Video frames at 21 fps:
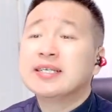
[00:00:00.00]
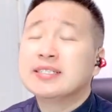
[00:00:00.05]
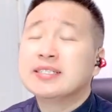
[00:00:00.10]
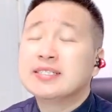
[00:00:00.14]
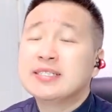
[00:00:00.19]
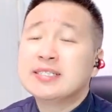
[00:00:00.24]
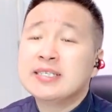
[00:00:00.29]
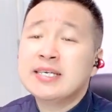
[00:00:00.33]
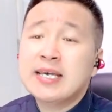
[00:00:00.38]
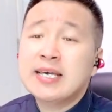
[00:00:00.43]

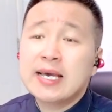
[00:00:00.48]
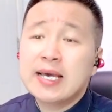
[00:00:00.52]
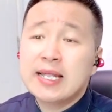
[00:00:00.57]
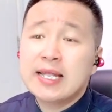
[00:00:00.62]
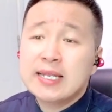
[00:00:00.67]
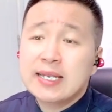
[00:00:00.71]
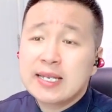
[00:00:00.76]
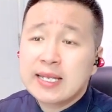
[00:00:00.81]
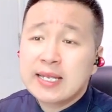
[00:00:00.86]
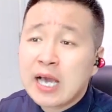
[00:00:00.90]

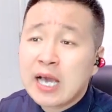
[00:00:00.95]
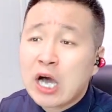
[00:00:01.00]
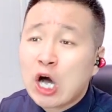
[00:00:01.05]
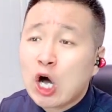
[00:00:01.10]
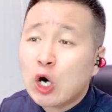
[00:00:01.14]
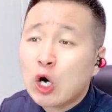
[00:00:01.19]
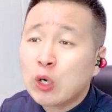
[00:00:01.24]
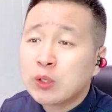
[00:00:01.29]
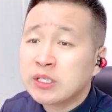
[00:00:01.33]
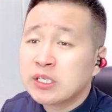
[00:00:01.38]
见
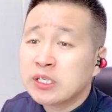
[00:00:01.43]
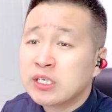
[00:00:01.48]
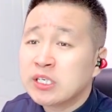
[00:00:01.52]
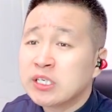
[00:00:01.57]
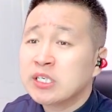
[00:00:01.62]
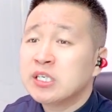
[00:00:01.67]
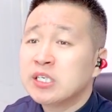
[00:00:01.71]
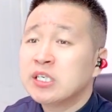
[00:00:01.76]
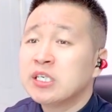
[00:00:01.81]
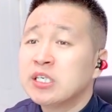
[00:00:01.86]
了
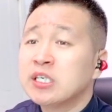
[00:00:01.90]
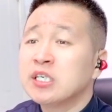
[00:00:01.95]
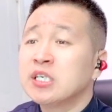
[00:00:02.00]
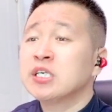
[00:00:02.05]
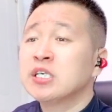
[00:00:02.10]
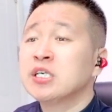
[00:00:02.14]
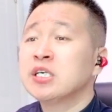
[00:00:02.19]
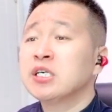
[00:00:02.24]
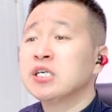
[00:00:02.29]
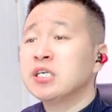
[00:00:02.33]

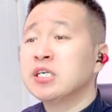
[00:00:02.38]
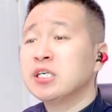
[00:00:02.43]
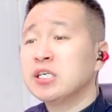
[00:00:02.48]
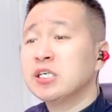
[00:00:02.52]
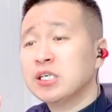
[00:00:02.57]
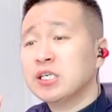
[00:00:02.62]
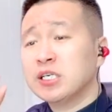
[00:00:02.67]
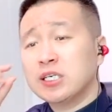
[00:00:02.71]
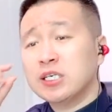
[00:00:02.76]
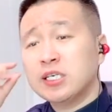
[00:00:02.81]

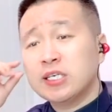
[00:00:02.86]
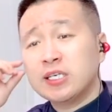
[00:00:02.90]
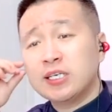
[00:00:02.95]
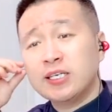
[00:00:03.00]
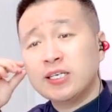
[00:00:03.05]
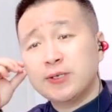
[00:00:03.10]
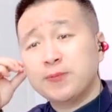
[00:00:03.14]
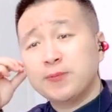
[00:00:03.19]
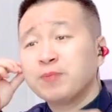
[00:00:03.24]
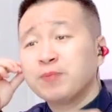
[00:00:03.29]

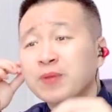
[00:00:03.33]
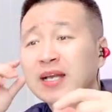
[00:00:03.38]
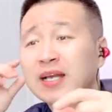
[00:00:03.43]
你，